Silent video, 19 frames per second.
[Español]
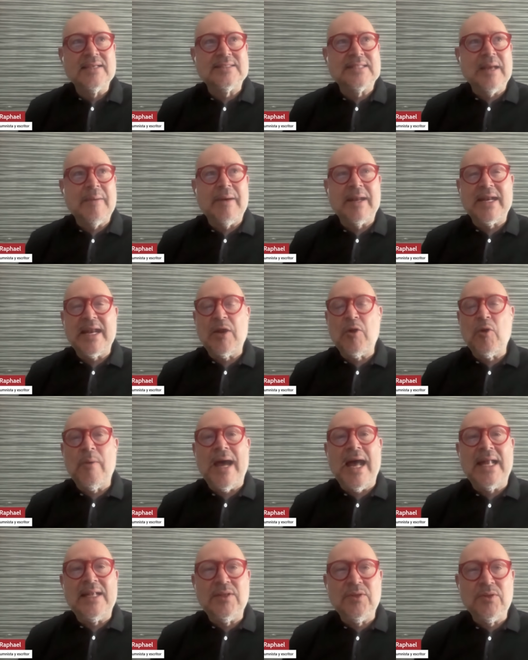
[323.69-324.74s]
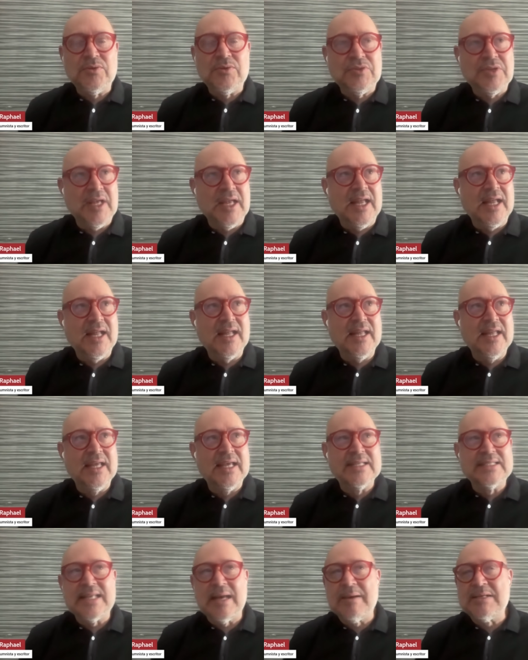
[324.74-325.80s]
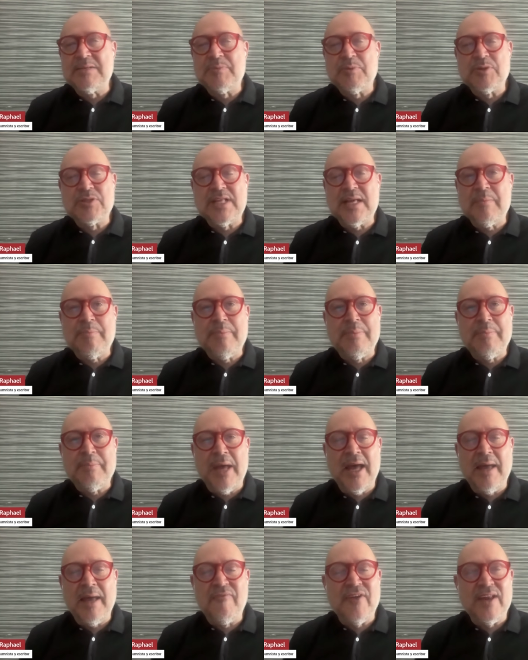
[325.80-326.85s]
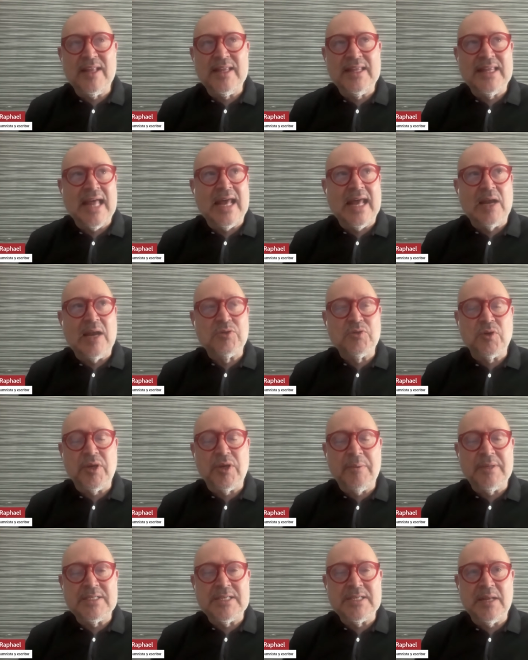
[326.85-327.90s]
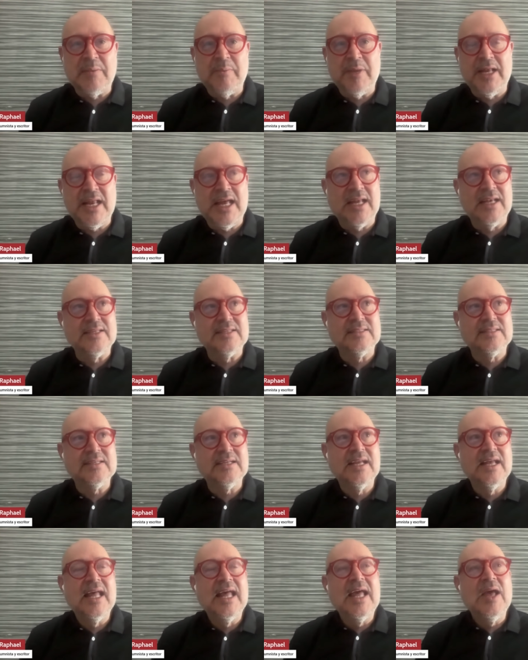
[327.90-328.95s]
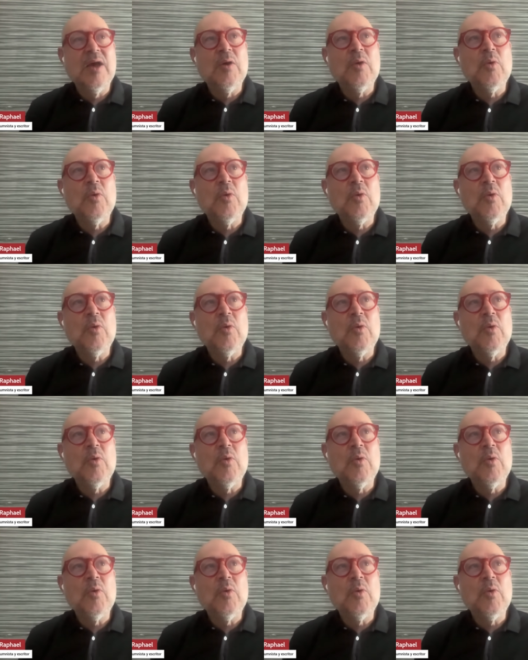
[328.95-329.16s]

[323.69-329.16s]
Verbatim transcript: que estaba renovándose y que estaba dispuesta a enfrentar a los horribles criminales.